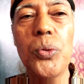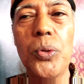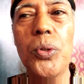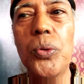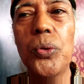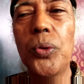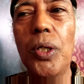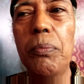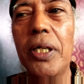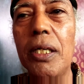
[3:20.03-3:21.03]

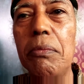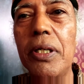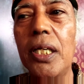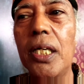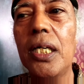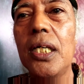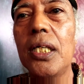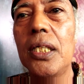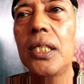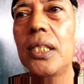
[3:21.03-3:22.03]
uh, apa namanya
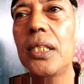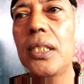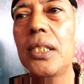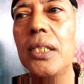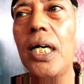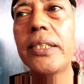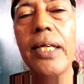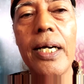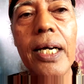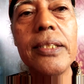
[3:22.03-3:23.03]
uh,
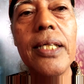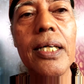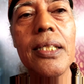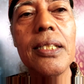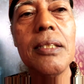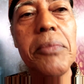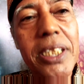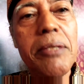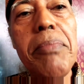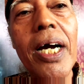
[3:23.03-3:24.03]
ajakan yang
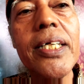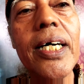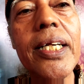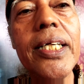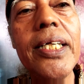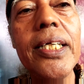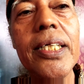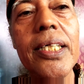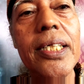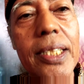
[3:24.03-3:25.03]
menyimpang dari
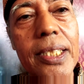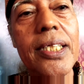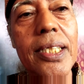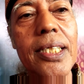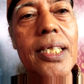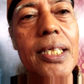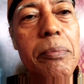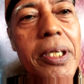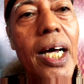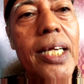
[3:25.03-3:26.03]
eh,
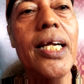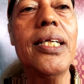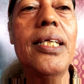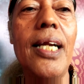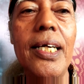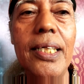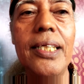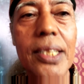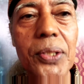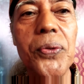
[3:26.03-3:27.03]
kebenaran ilahi
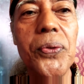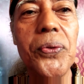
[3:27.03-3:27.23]
itu.